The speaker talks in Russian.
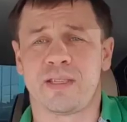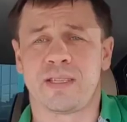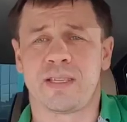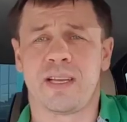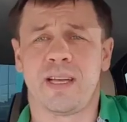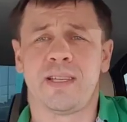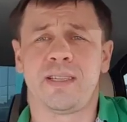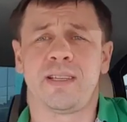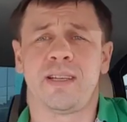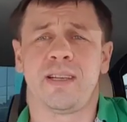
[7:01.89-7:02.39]

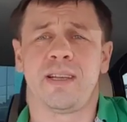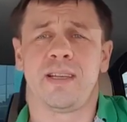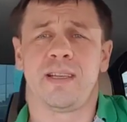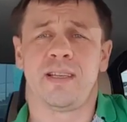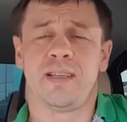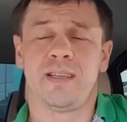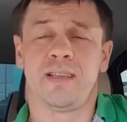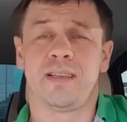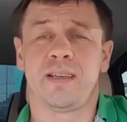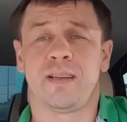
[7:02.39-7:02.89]
взыскателя
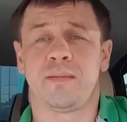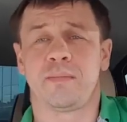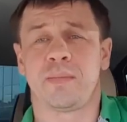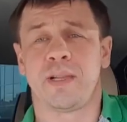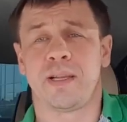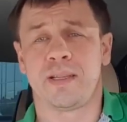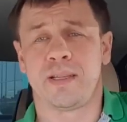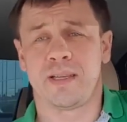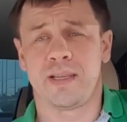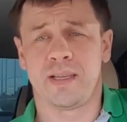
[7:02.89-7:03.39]
и
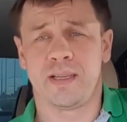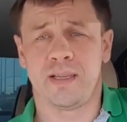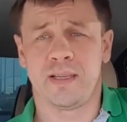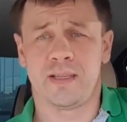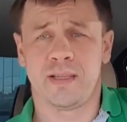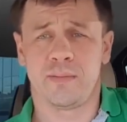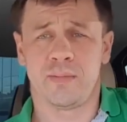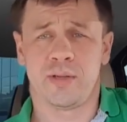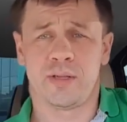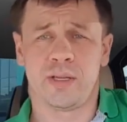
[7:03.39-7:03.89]
оплаты
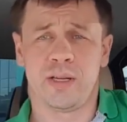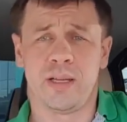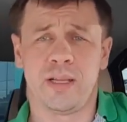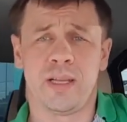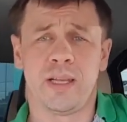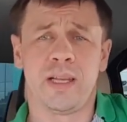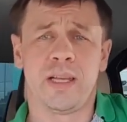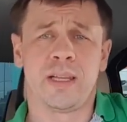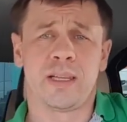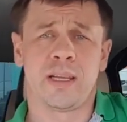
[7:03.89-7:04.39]
какие-то пошли.
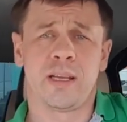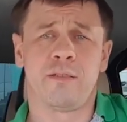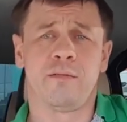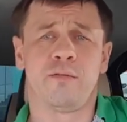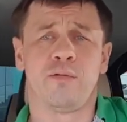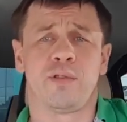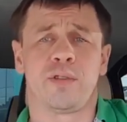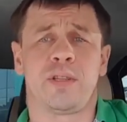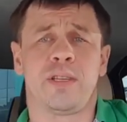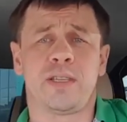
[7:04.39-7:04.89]
Так
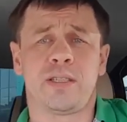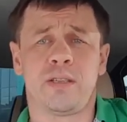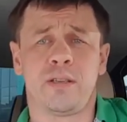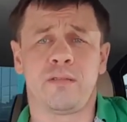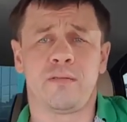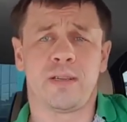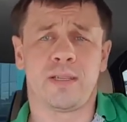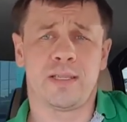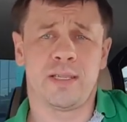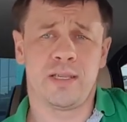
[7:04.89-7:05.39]
вот, если
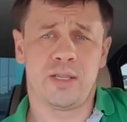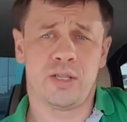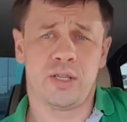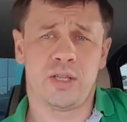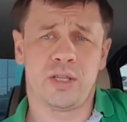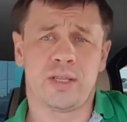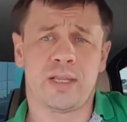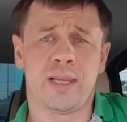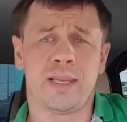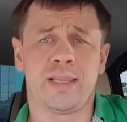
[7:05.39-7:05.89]
у вас есть
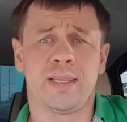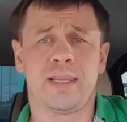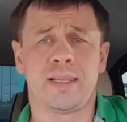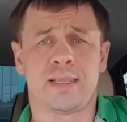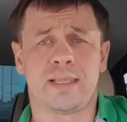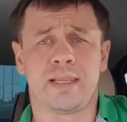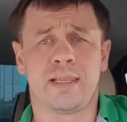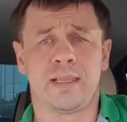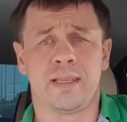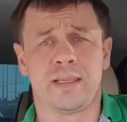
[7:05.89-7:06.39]
счета,
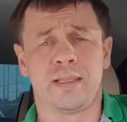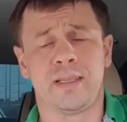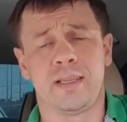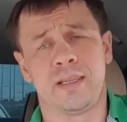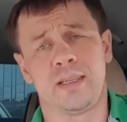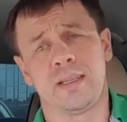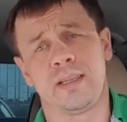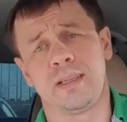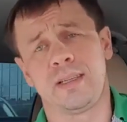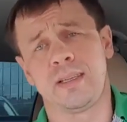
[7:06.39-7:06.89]
есть на них
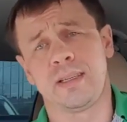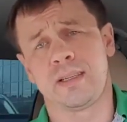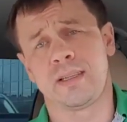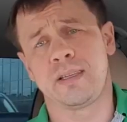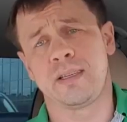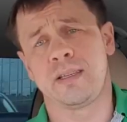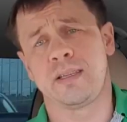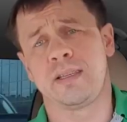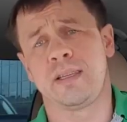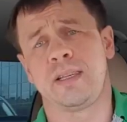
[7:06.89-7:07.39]
деньги, нет
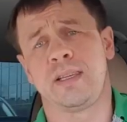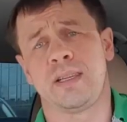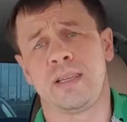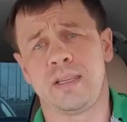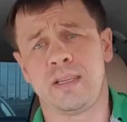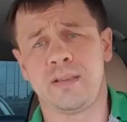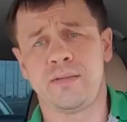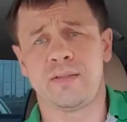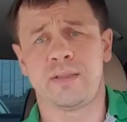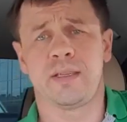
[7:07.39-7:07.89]
на них деньги,
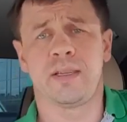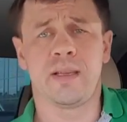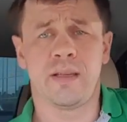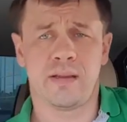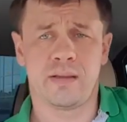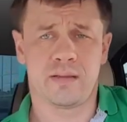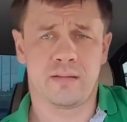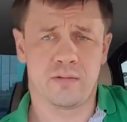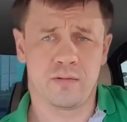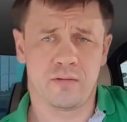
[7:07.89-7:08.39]
они все
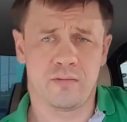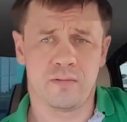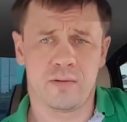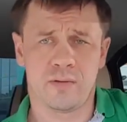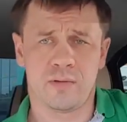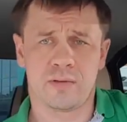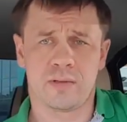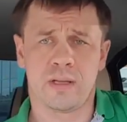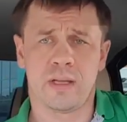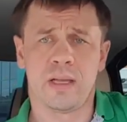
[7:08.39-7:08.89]

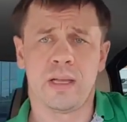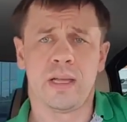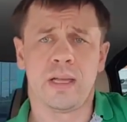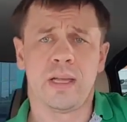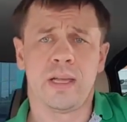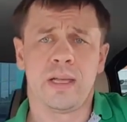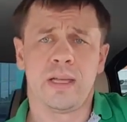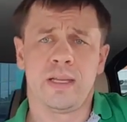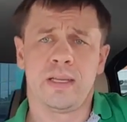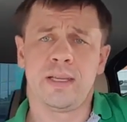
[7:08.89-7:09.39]
арестовываются.
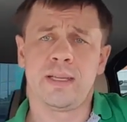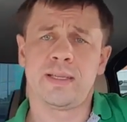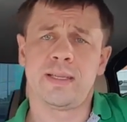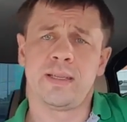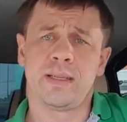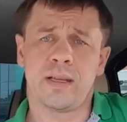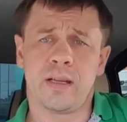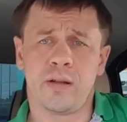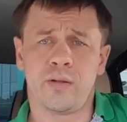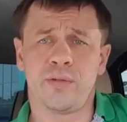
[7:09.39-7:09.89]
Если
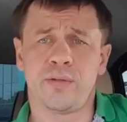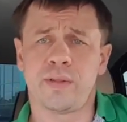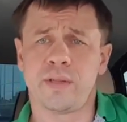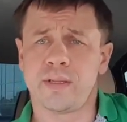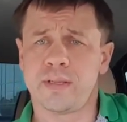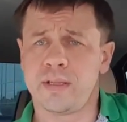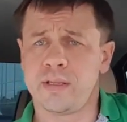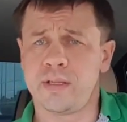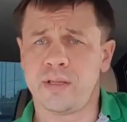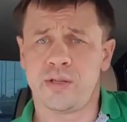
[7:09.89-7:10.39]
на какой-то
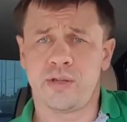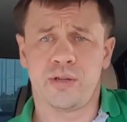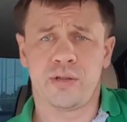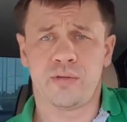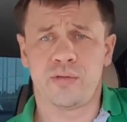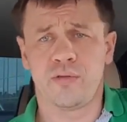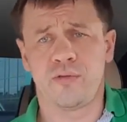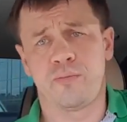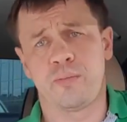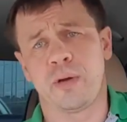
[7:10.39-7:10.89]
из этих
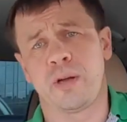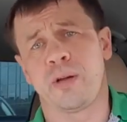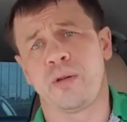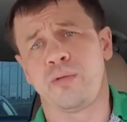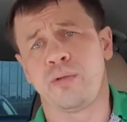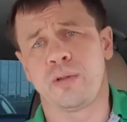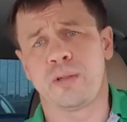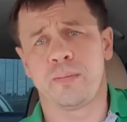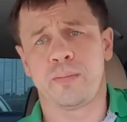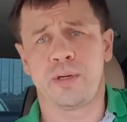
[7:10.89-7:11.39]
счетов по
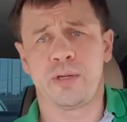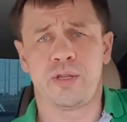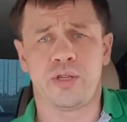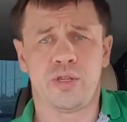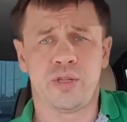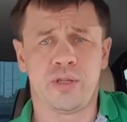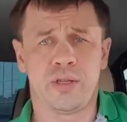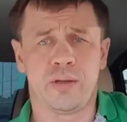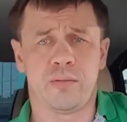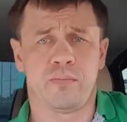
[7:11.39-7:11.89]
какой-то
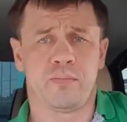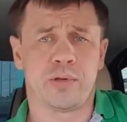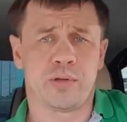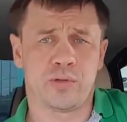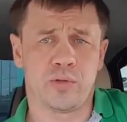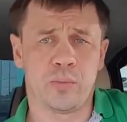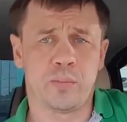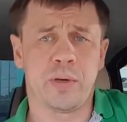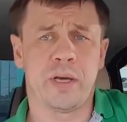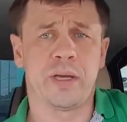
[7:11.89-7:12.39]
причине
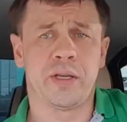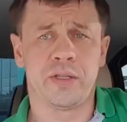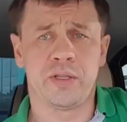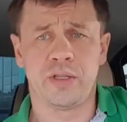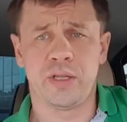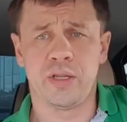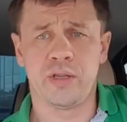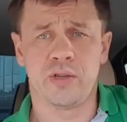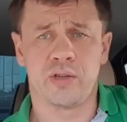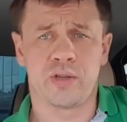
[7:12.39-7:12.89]
поступает
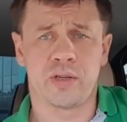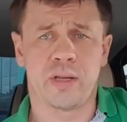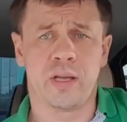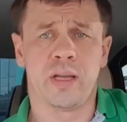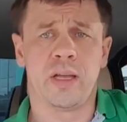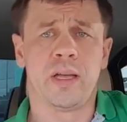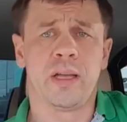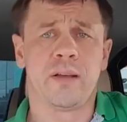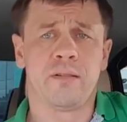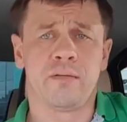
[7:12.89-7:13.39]

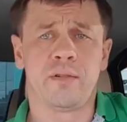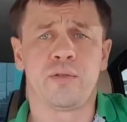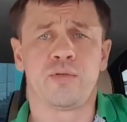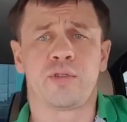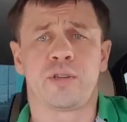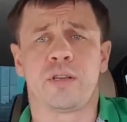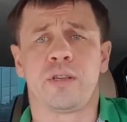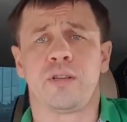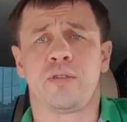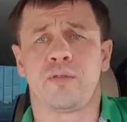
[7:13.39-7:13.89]
денежка, вы
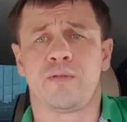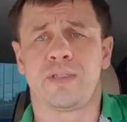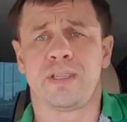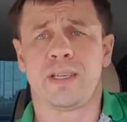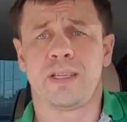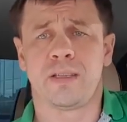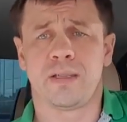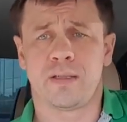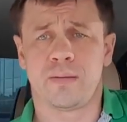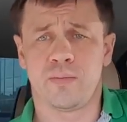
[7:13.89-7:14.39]
уже ее
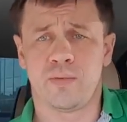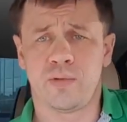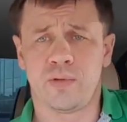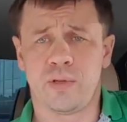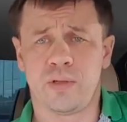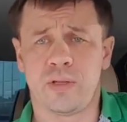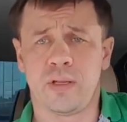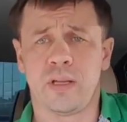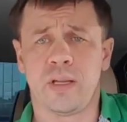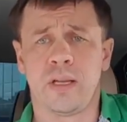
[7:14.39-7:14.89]
взять не
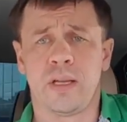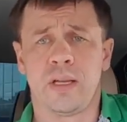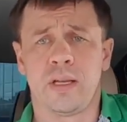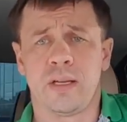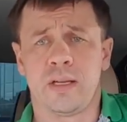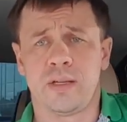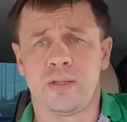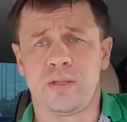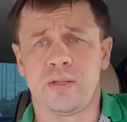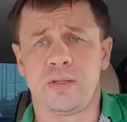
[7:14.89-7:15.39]
сможете.
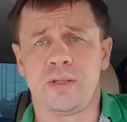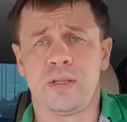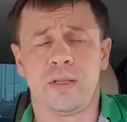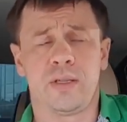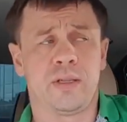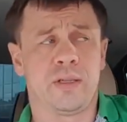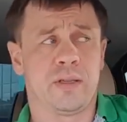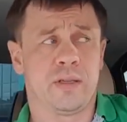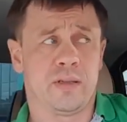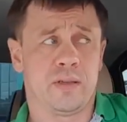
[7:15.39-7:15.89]
Эти
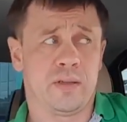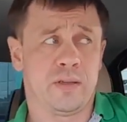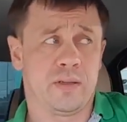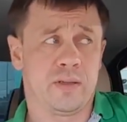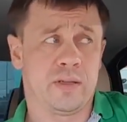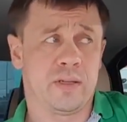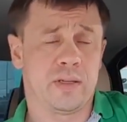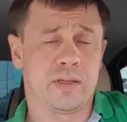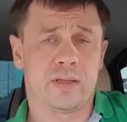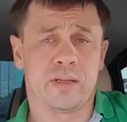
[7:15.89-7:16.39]
деньги,
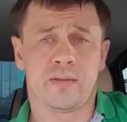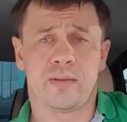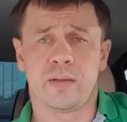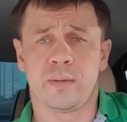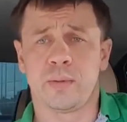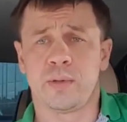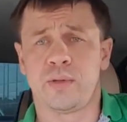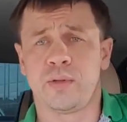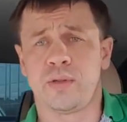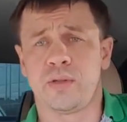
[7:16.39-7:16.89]
естественно,
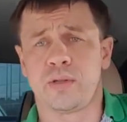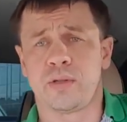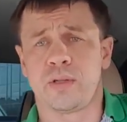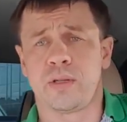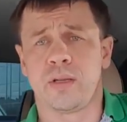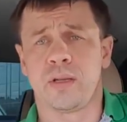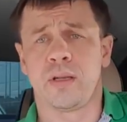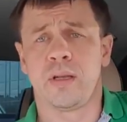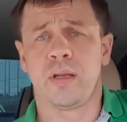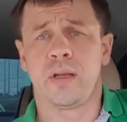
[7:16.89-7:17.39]

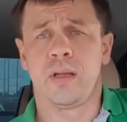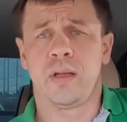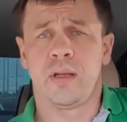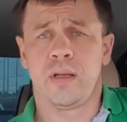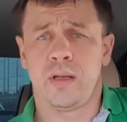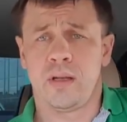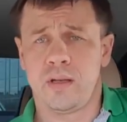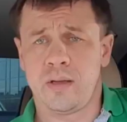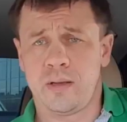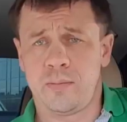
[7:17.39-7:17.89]
автоматически
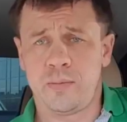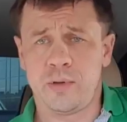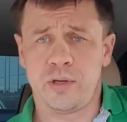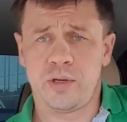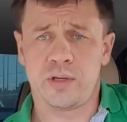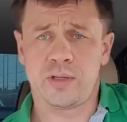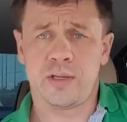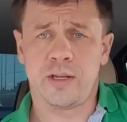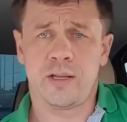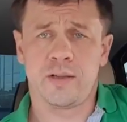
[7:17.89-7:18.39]
а,
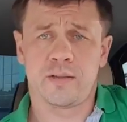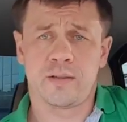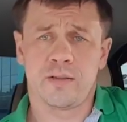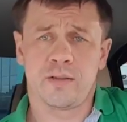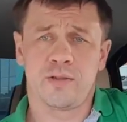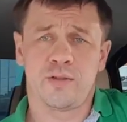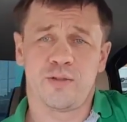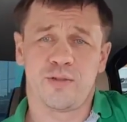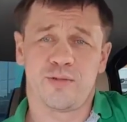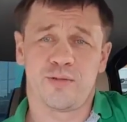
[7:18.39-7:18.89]
перечисляется
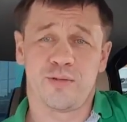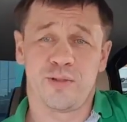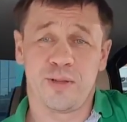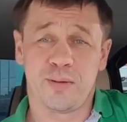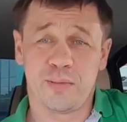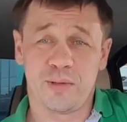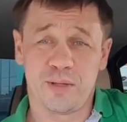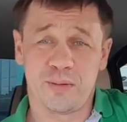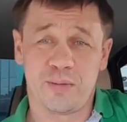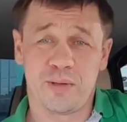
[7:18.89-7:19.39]
на счет
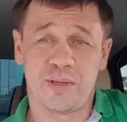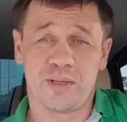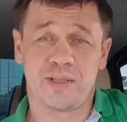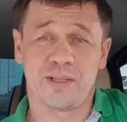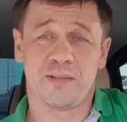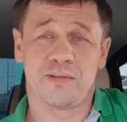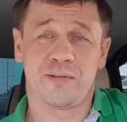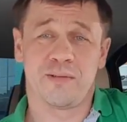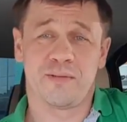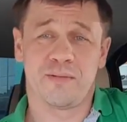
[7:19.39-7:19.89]
судебных
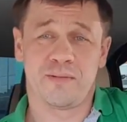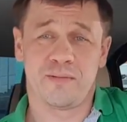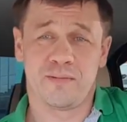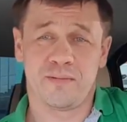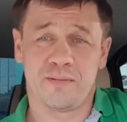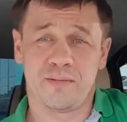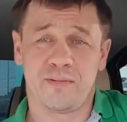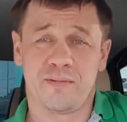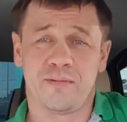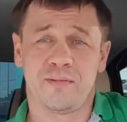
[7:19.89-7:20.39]
приставов. Э,
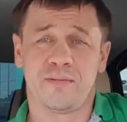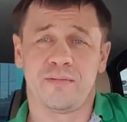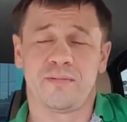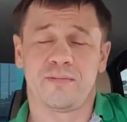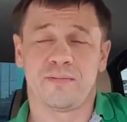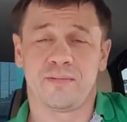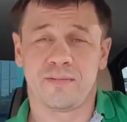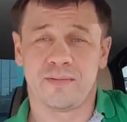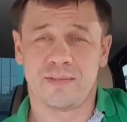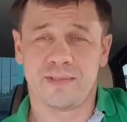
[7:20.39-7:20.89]

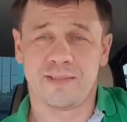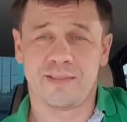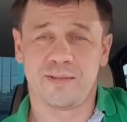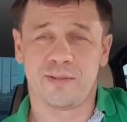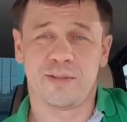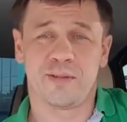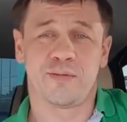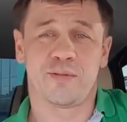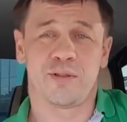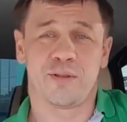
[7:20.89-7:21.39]

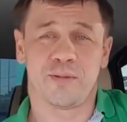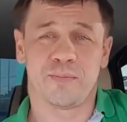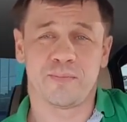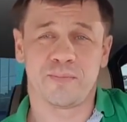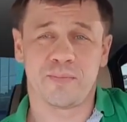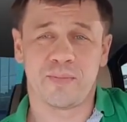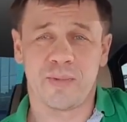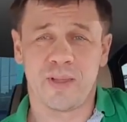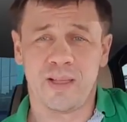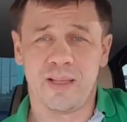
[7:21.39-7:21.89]
вот и все. В
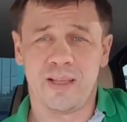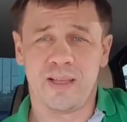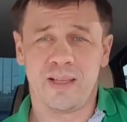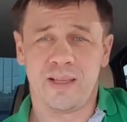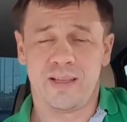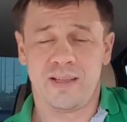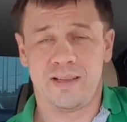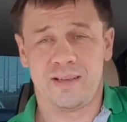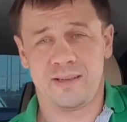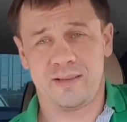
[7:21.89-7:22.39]

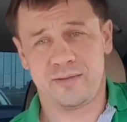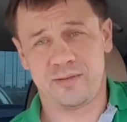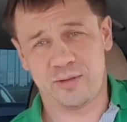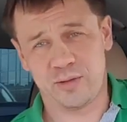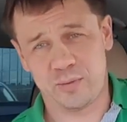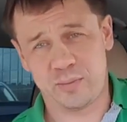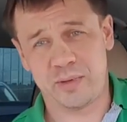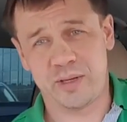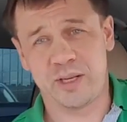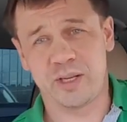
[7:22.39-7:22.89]
а,
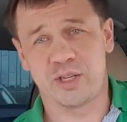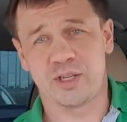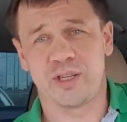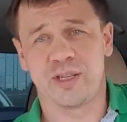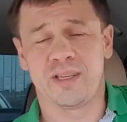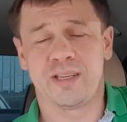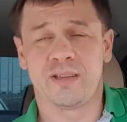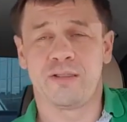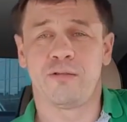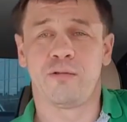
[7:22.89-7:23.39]
счет
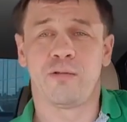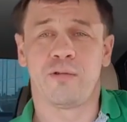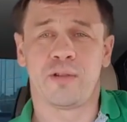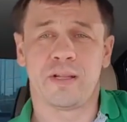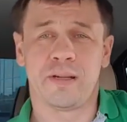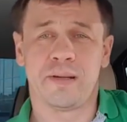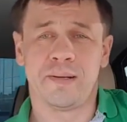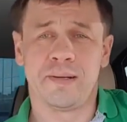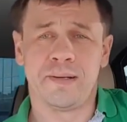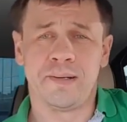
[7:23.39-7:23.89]
погашения
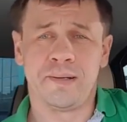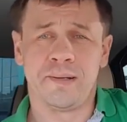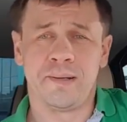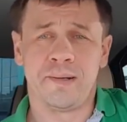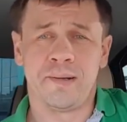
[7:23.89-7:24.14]
долга.